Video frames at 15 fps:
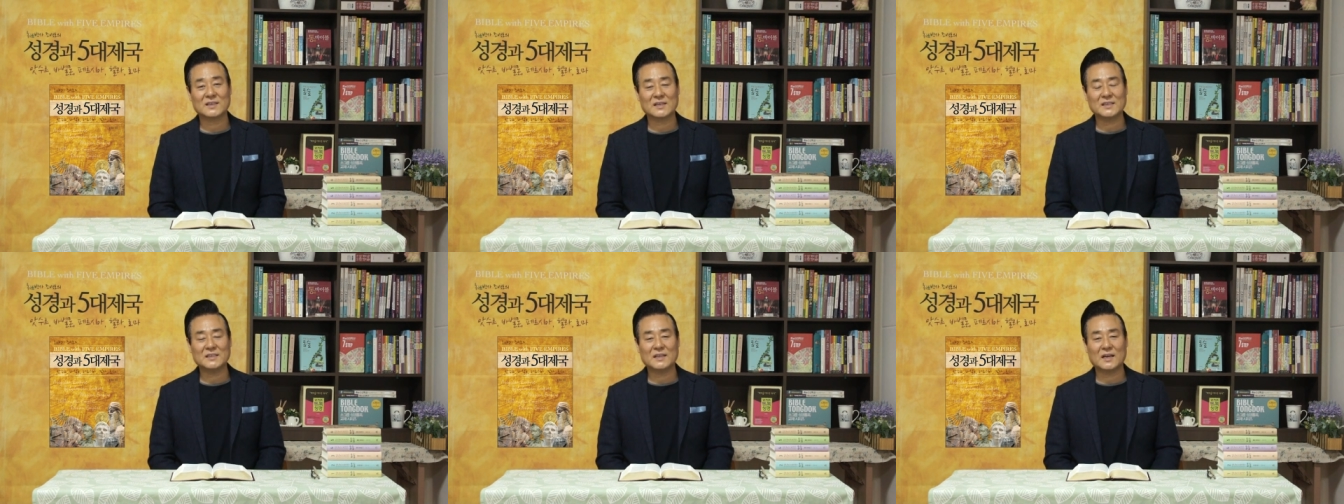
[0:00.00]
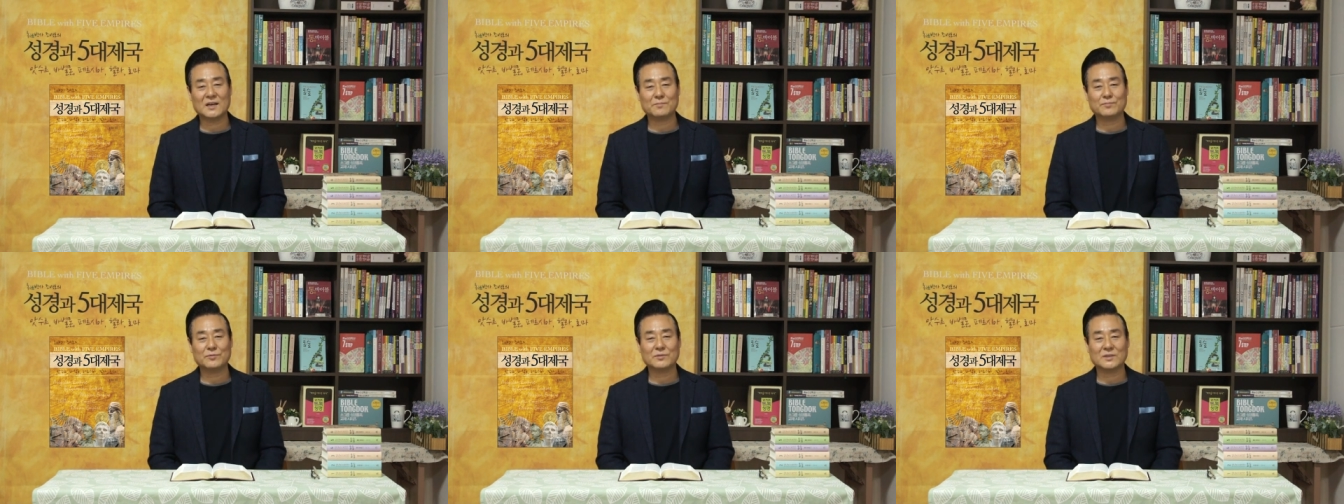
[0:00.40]
자기
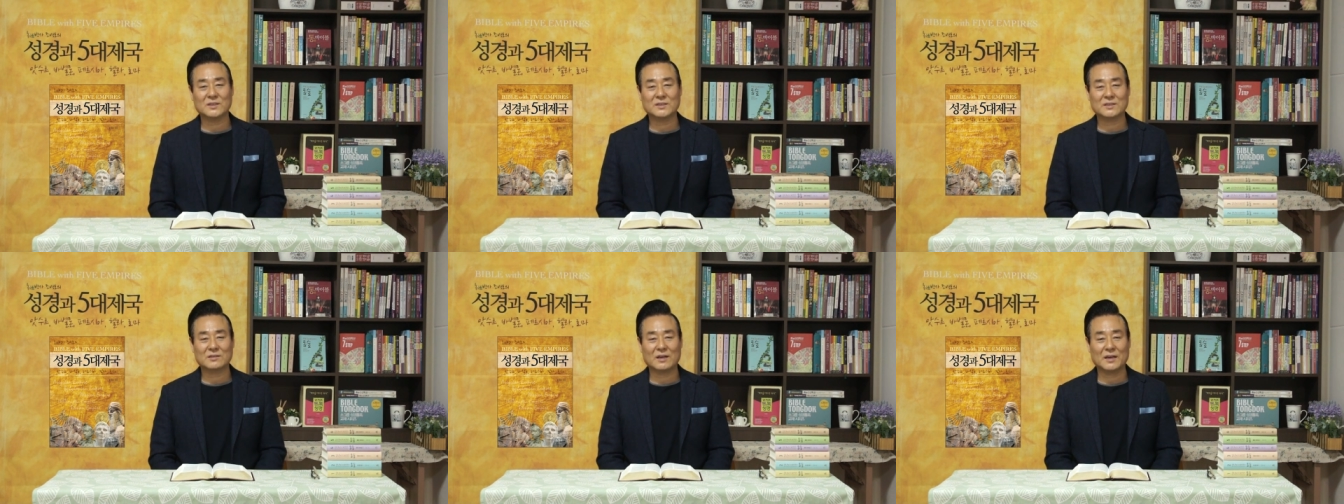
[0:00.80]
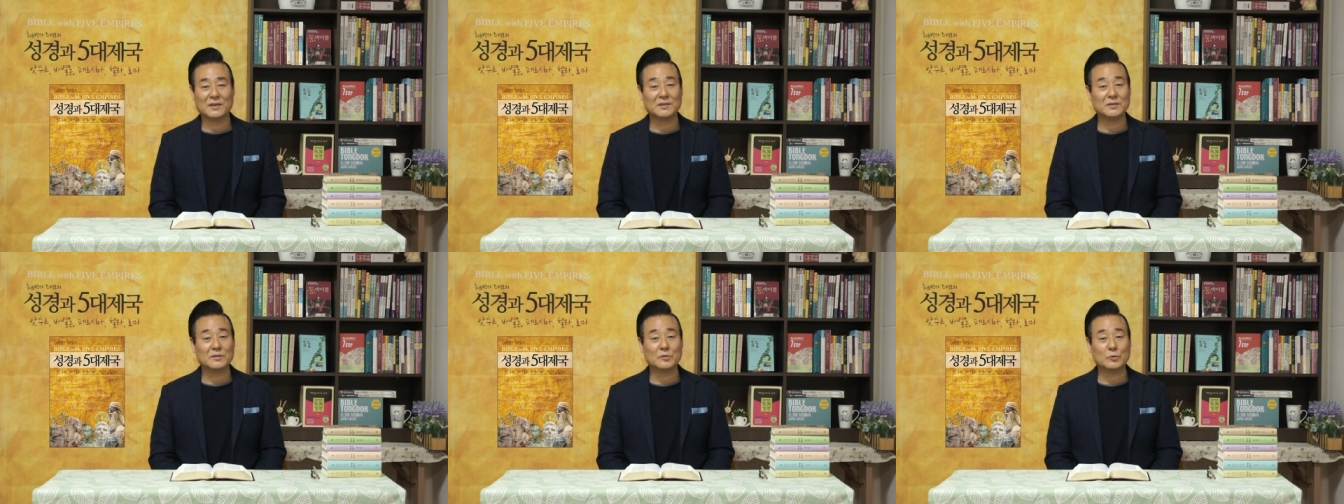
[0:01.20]
나라
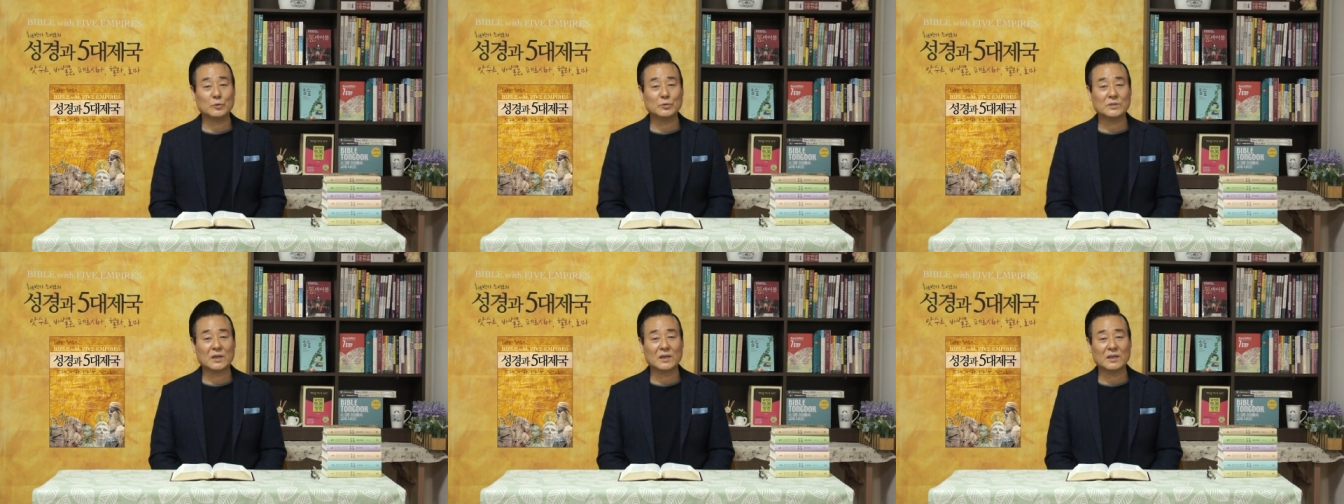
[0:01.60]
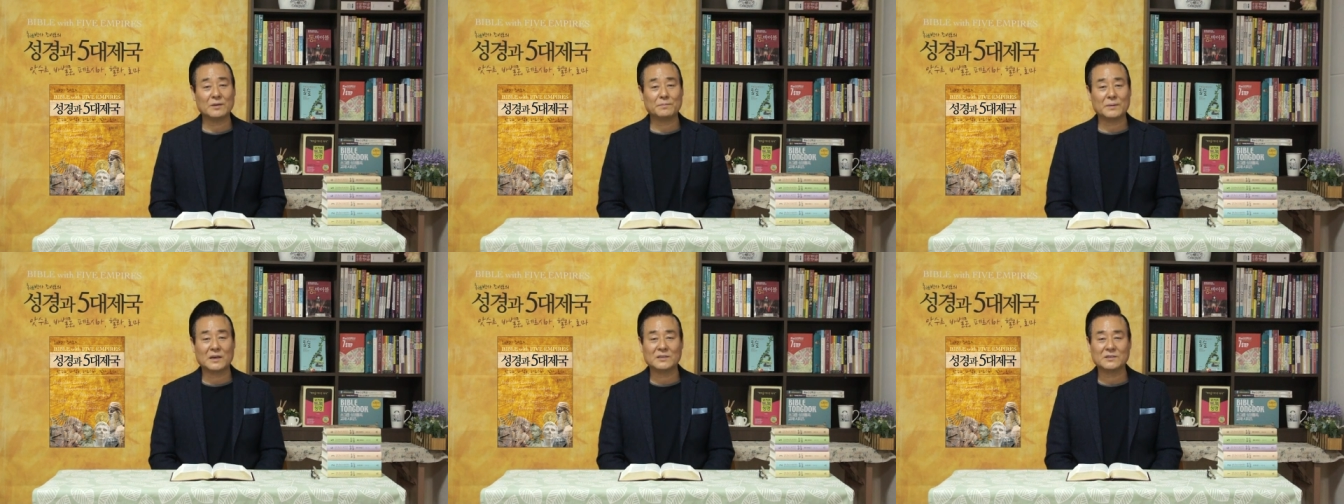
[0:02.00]
북이스라엘은
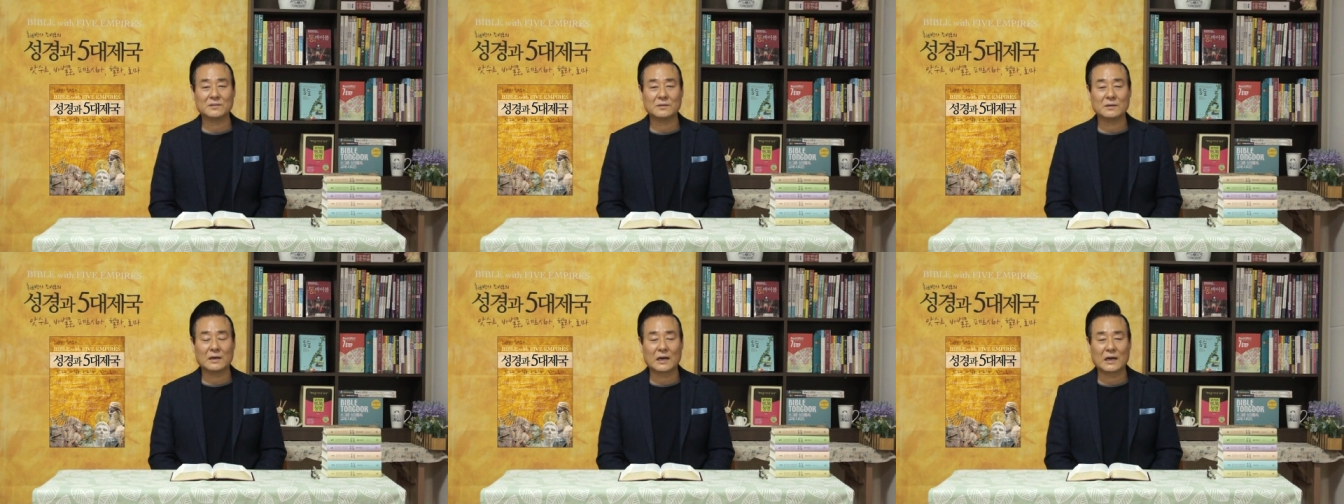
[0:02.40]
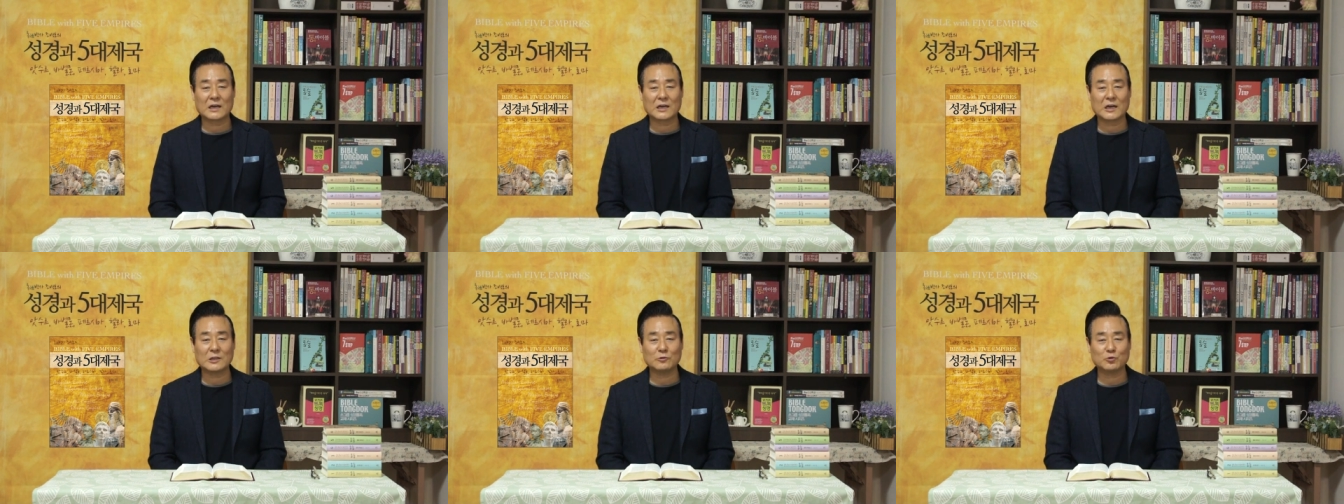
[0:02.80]
우상에 빠져
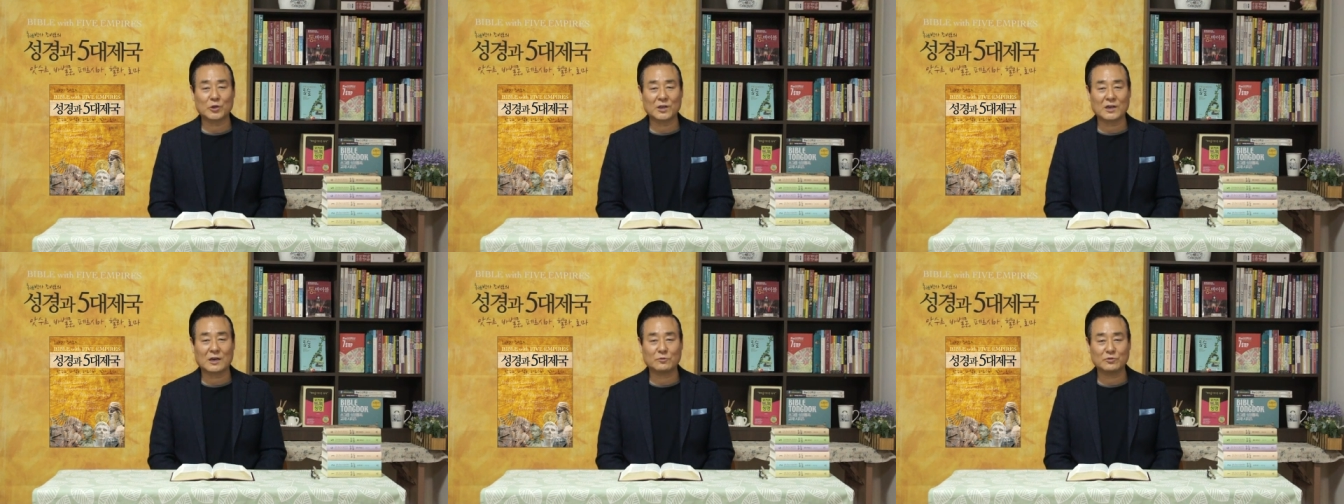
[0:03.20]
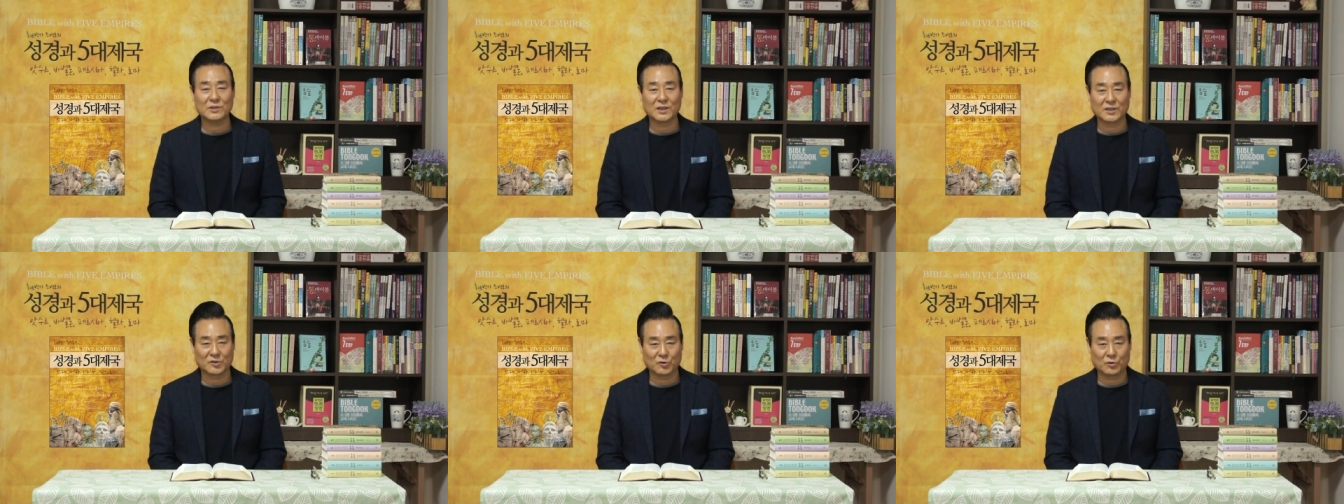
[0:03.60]
악한 죄
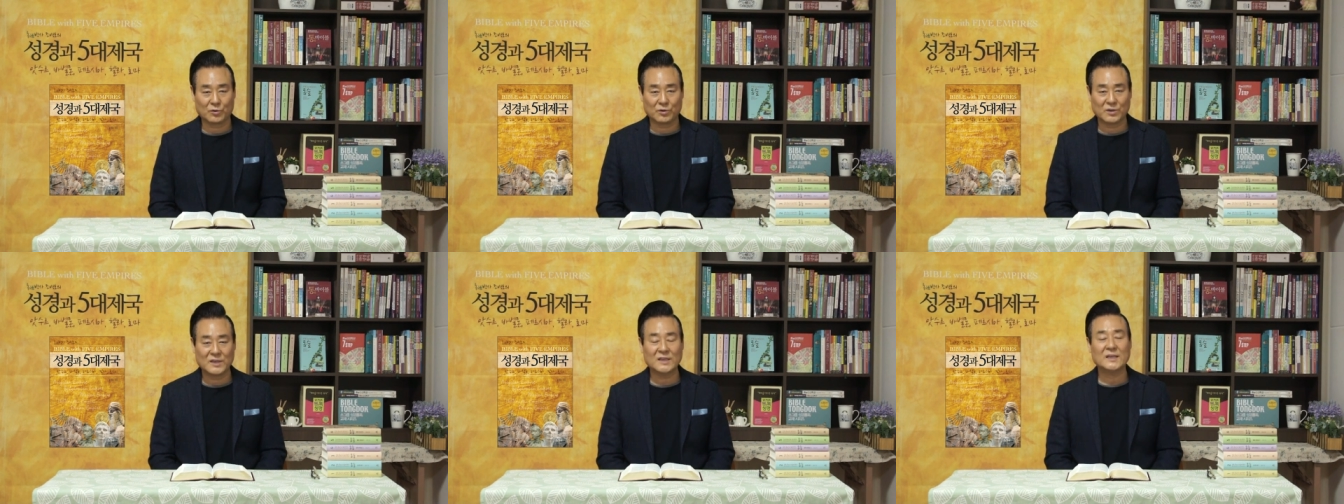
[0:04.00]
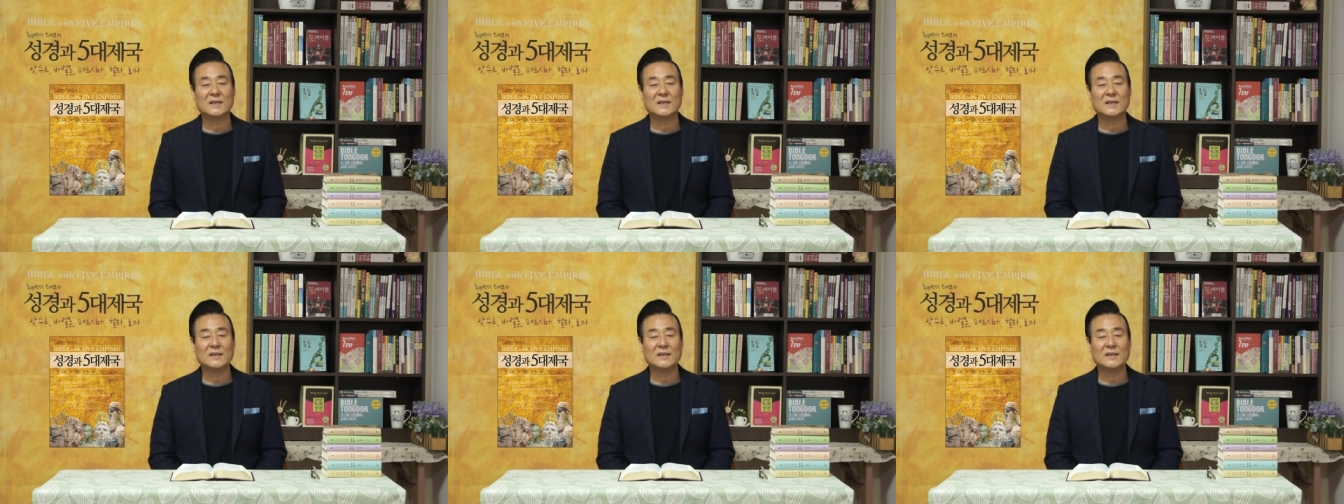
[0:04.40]
가운데 있고